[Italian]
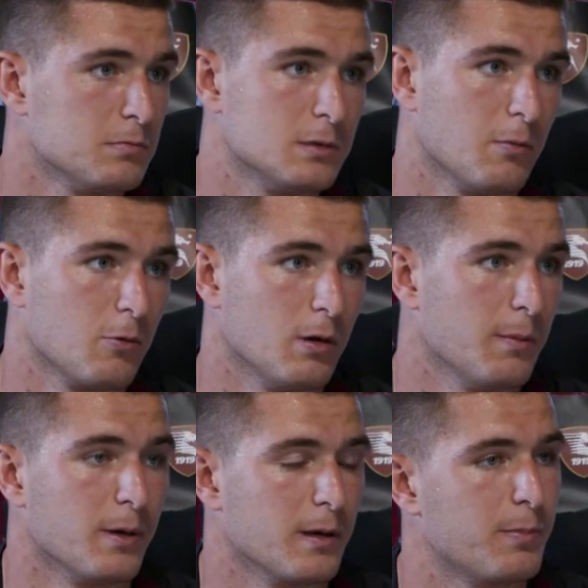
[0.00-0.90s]
siamo qui
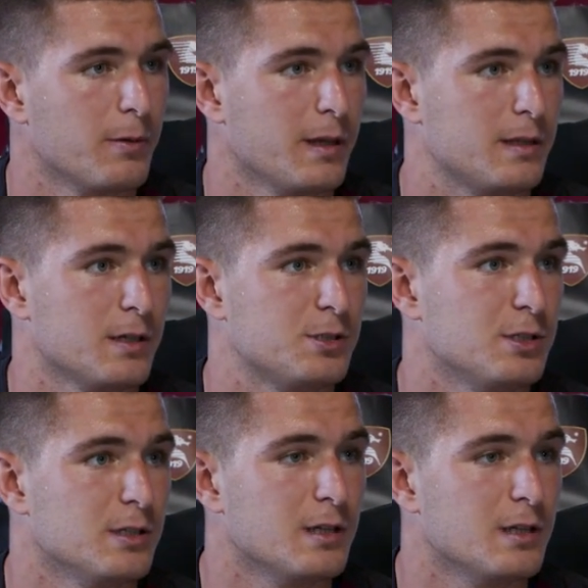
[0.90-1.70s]
per, per, metterci